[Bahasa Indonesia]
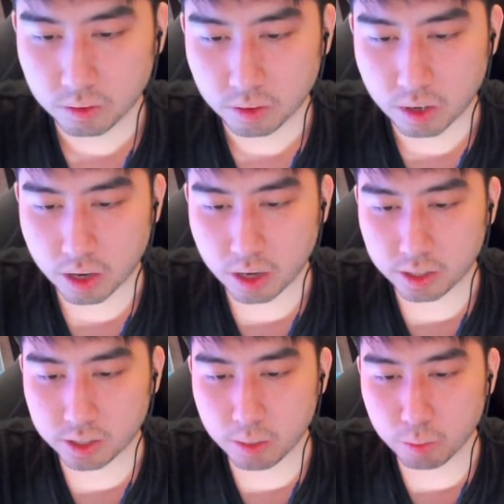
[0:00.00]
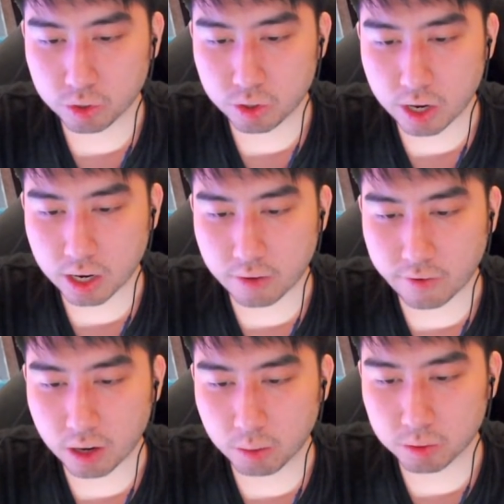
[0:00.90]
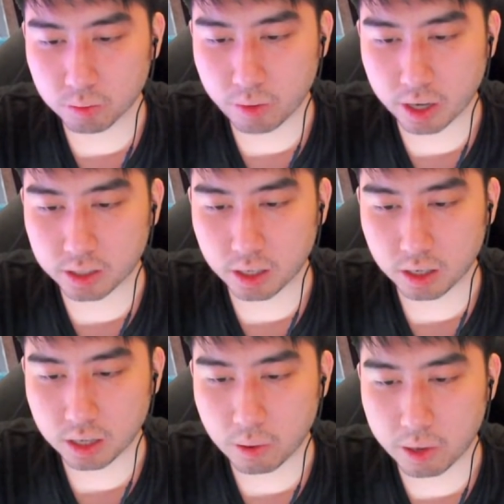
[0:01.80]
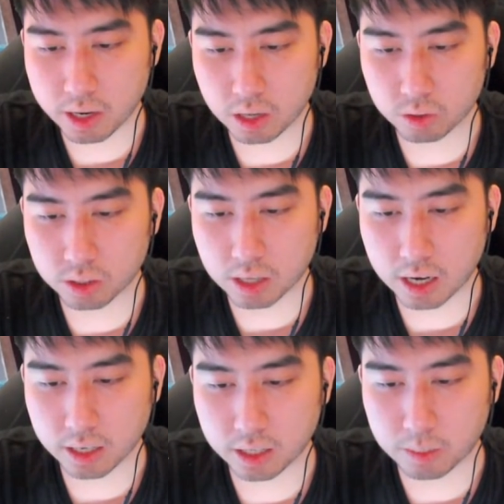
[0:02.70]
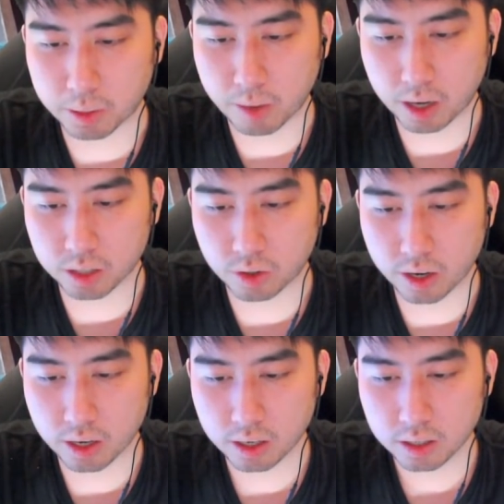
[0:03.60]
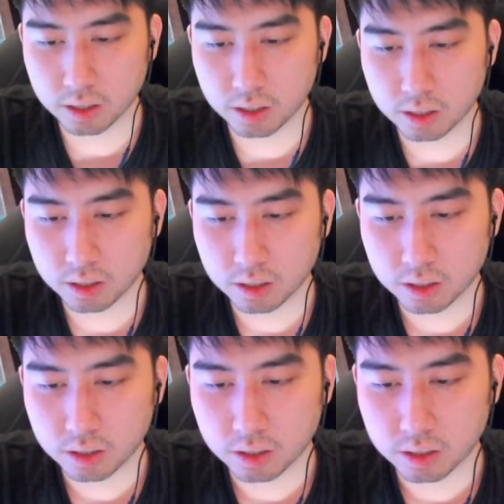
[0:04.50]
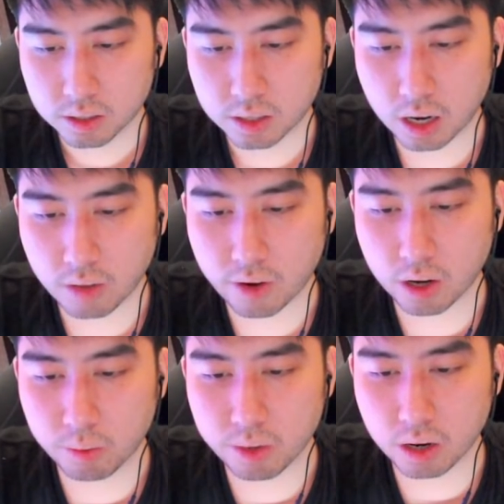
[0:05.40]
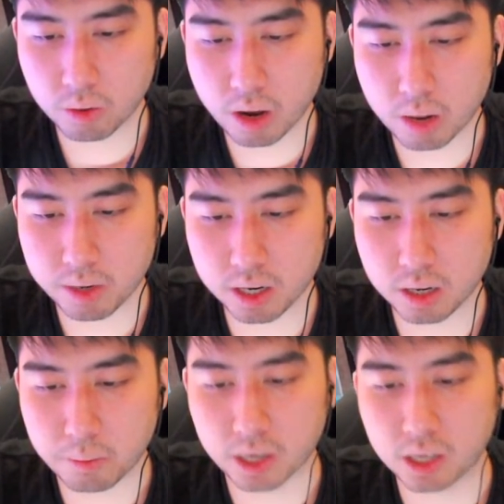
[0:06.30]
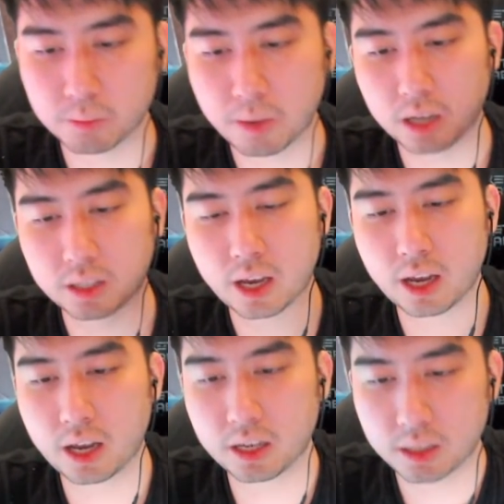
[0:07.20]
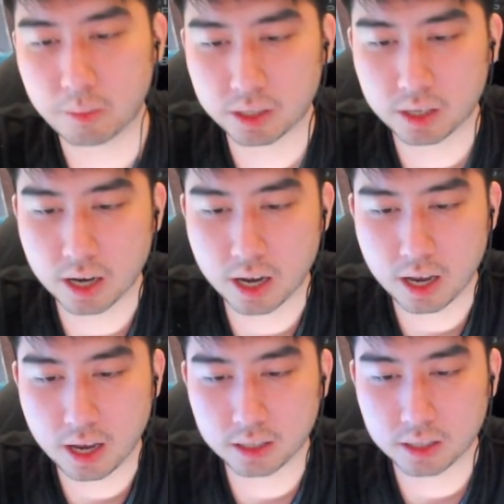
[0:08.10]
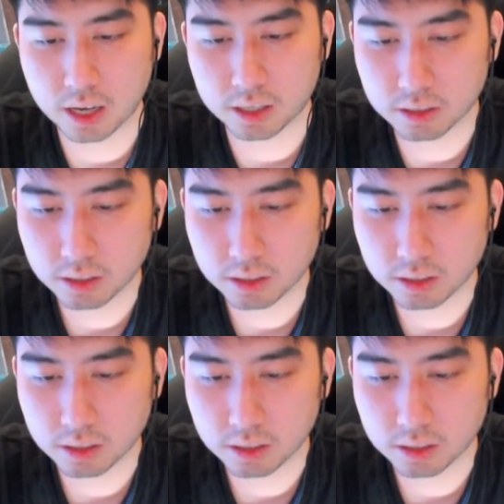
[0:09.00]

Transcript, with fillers: Oke, di sini musuhnya kena Venom semua ya guys ya. Nyawanya langsung sekaratnya cepet banget coy. Sekali Venomnya keluar, be, pedes banget guys damage-nya guys, guys.